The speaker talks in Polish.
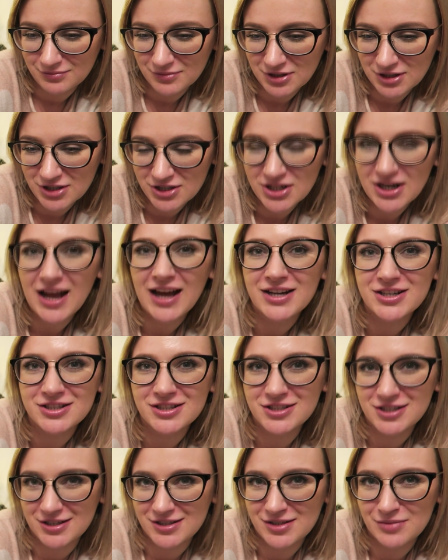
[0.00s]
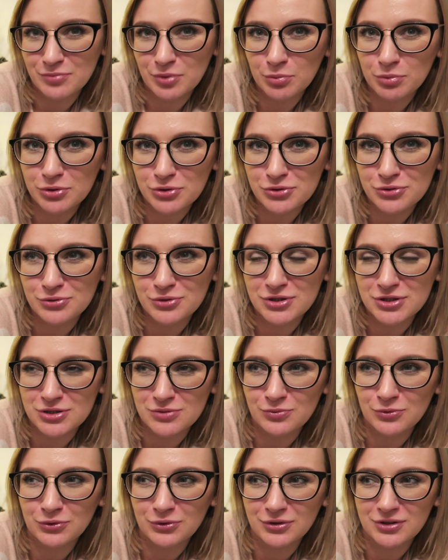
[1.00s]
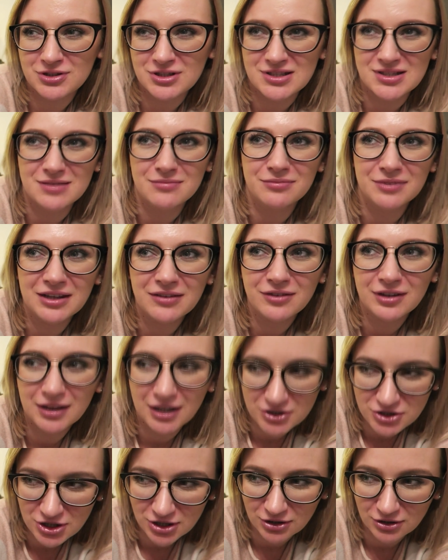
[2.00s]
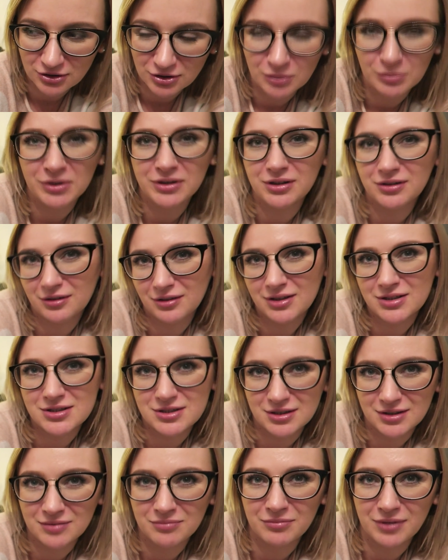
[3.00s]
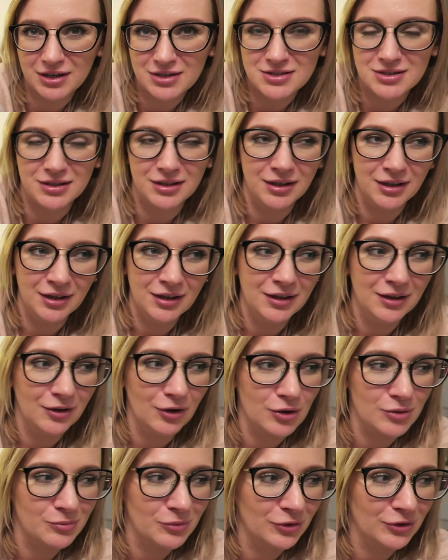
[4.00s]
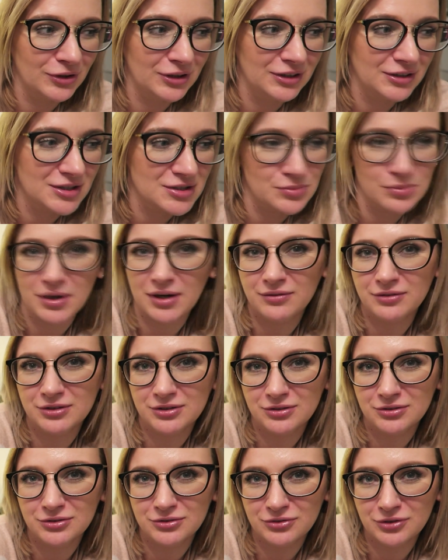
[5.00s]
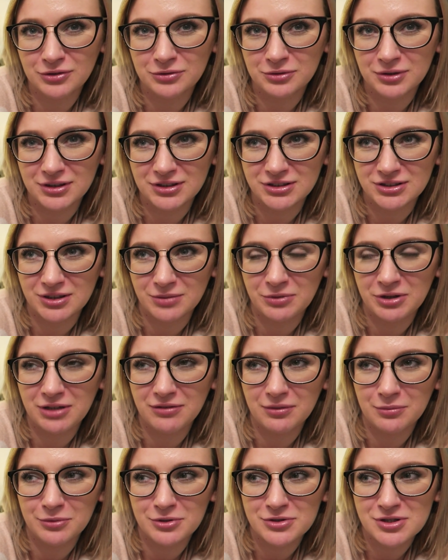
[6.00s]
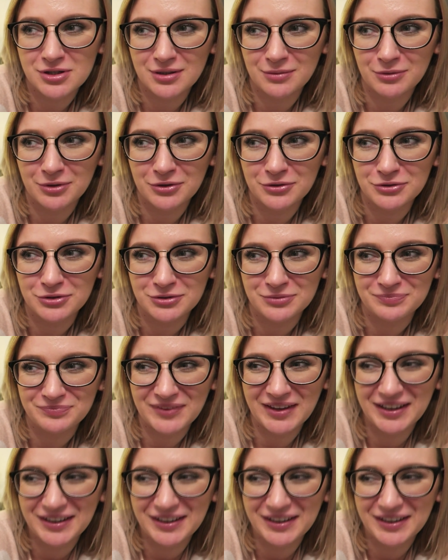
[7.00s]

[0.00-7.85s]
Myślę, że każdy czasem po prostu jest smutny, czasem nie wie dlaczego. Kobiety to jeszcze tym bardziej. Hormony i te sprawy to już w ogóle czasami nie wiem o co nam chodzi.